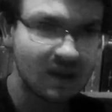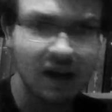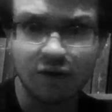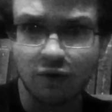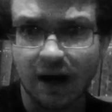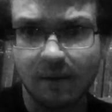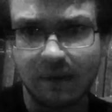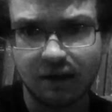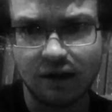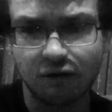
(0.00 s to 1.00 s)
ayudar al
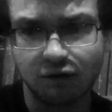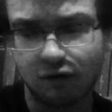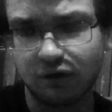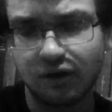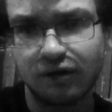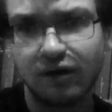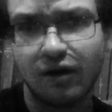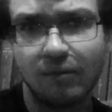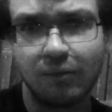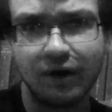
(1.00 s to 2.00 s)
vecino. Entonces,
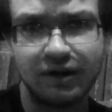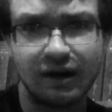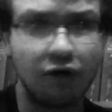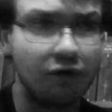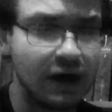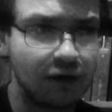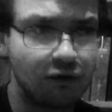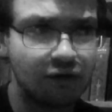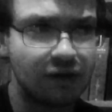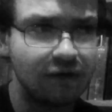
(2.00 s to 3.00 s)
pues el
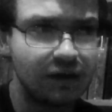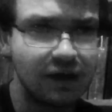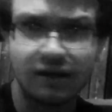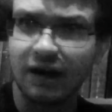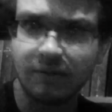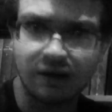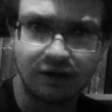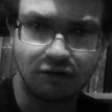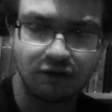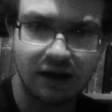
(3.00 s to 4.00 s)
gobierno costarricense, la
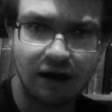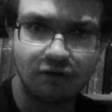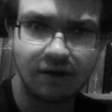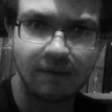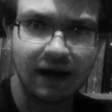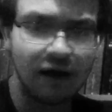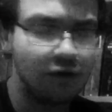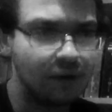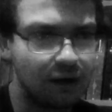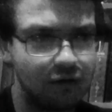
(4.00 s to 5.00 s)
administración de Carlos
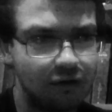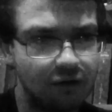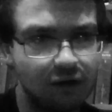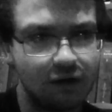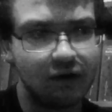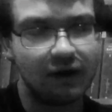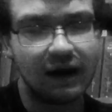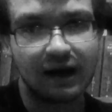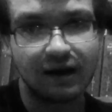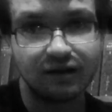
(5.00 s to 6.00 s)
Alvarado, bajo
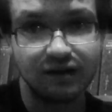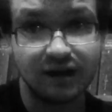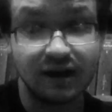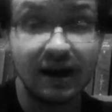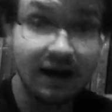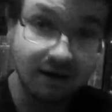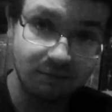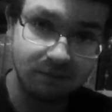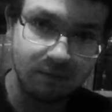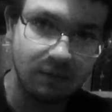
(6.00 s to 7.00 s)
la Cancillería,
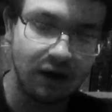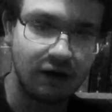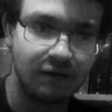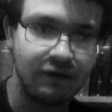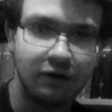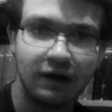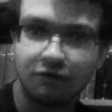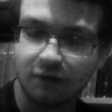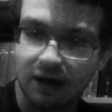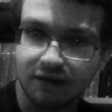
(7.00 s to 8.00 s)
bajo la figura de
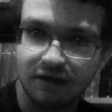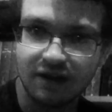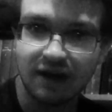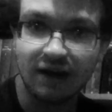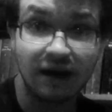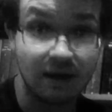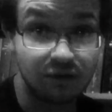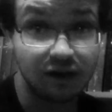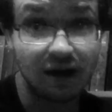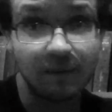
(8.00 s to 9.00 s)
su canciller
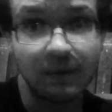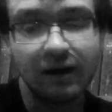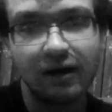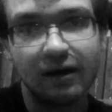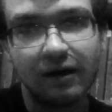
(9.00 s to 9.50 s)
Epsi Campbell,